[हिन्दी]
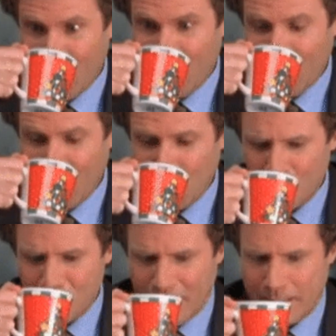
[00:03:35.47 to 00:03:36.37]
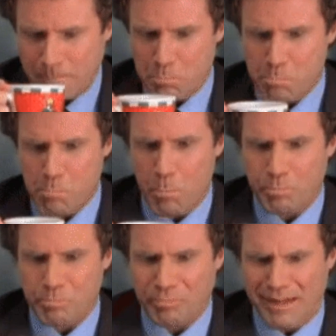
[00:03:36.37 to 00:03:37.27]
की विशेष क्या है मर्द करवा
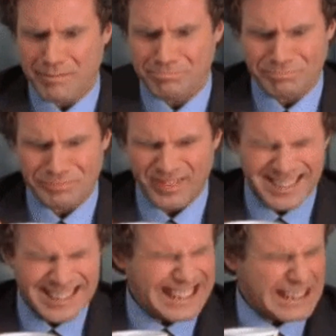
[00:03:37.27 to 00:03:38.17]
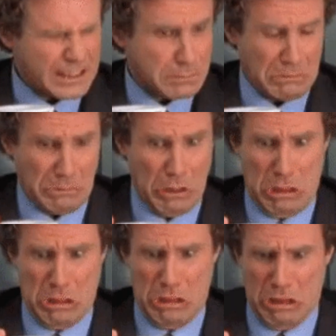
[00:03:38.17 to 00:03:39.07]
घूंढ पीता रहे मर्द बनाई कड़वे घूंढ
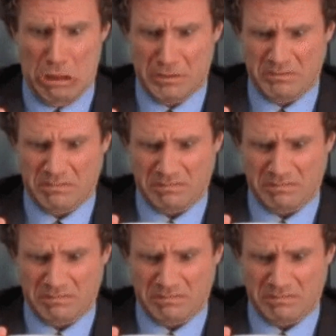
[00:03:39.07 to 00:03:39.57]
पीने के लिए